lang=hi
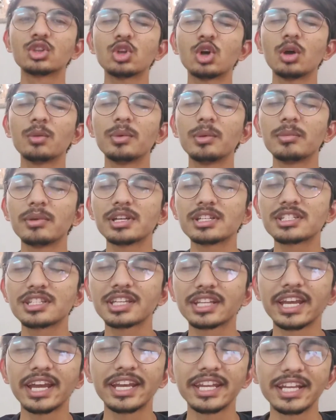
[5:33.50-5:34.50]
तो अभी मस्त
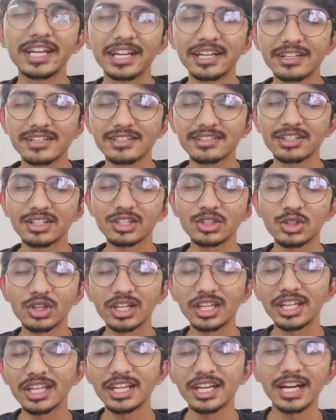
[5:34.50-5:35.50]
कैरी का रस और
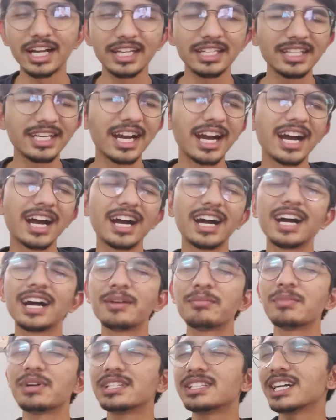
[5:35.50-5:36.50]
रोटली खा ली आ हा
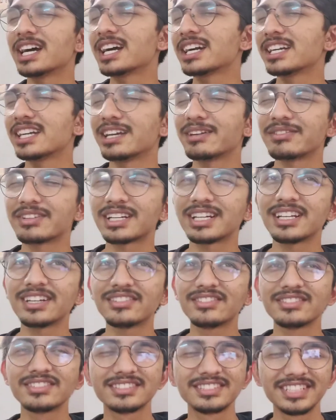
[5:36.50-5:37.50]
हा मज़ा आ गया
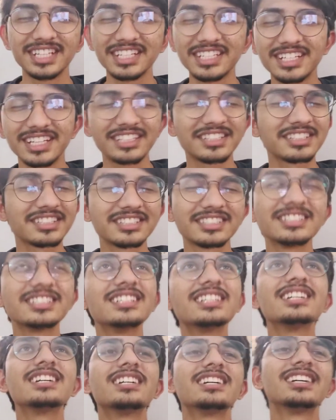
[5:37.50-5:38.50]
मतलब जन्नत
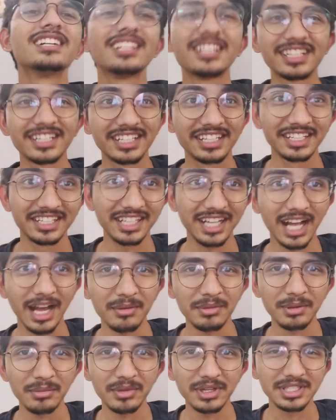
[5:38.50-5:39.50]

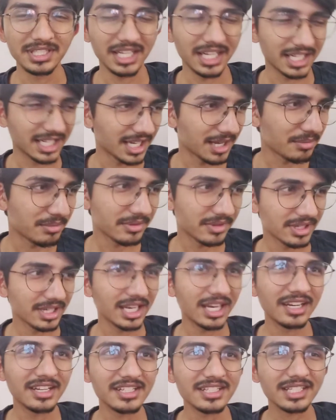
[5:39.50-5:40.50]
काफ़ी मज़ा आ गया
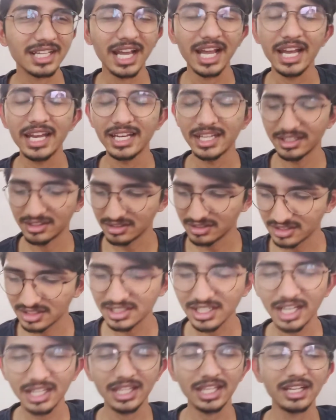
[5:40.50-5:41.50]
पहला रस खाया ना तो
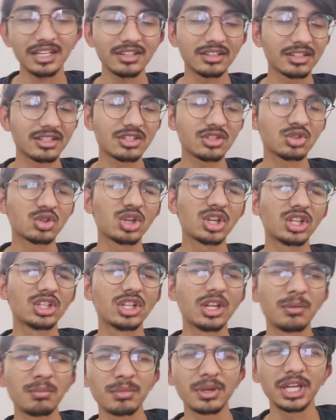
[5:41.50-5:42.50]
अच्छा था रस तो
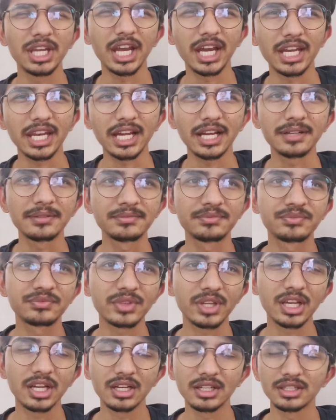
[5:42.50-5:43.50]
एकदम बढ़िया था
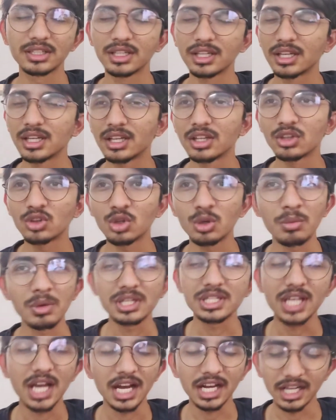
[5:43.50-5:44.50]
तो
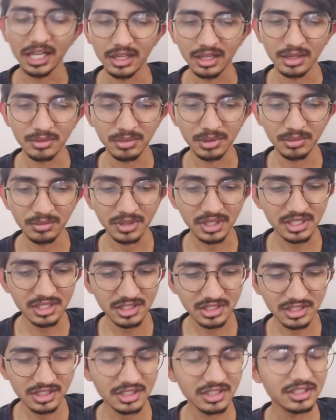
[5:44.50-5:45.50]
मज़ा आ गया अभी
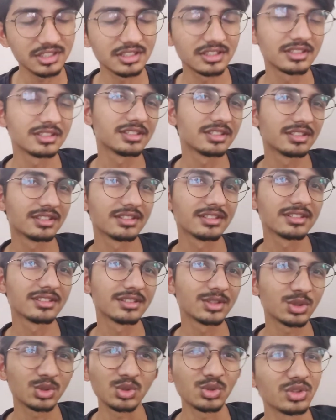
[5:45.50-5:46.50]
मस्त
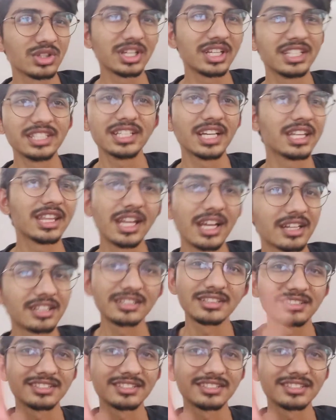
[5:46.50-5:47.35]
सो नहीं जाना